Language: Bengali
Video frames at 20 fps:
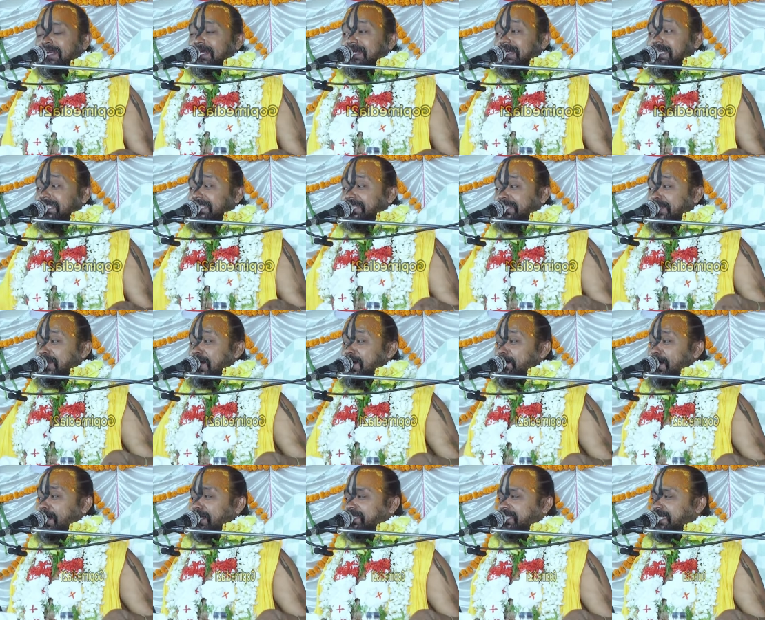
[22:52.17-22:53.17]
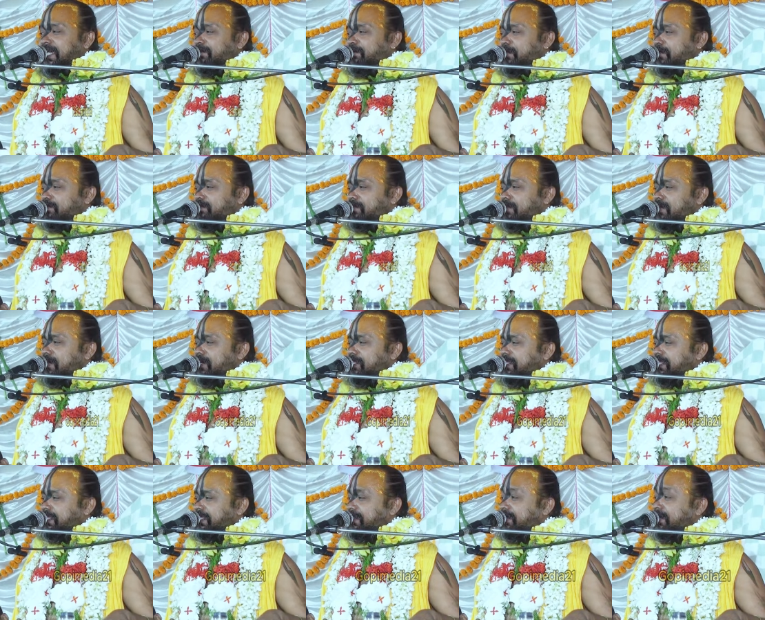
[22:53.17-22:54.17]
কৃষ্ণ বলছে
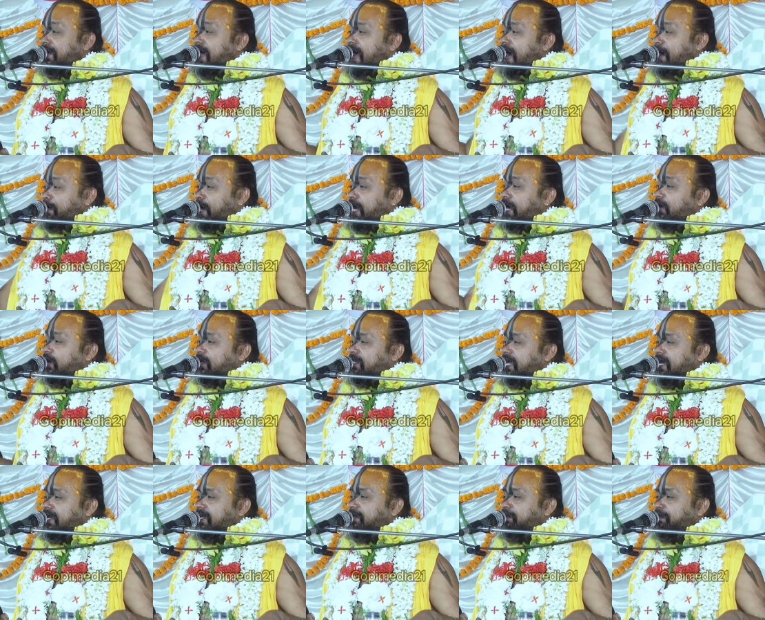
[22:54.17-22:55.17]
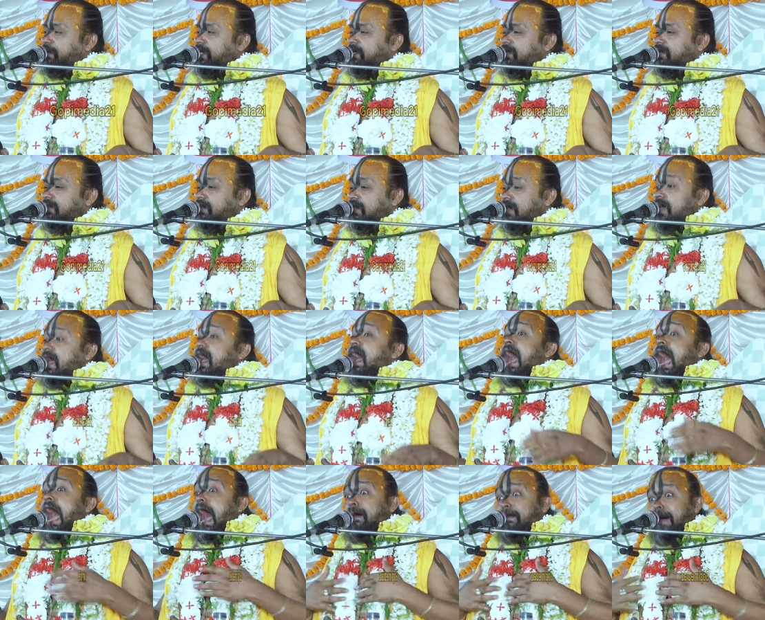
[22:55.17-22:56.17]
ব্রহ্ময়াস্ত্র আমার কথা নিবে
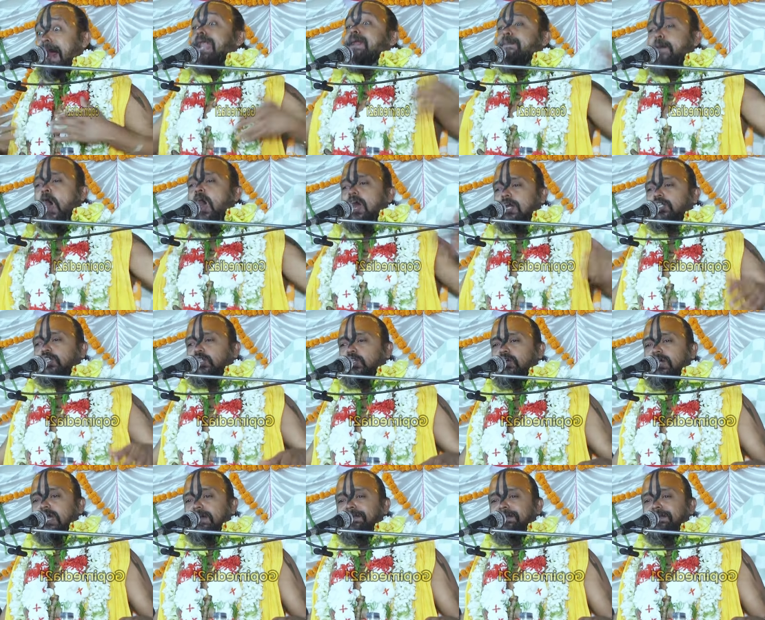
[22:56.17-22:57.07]
আমার ভক্তকে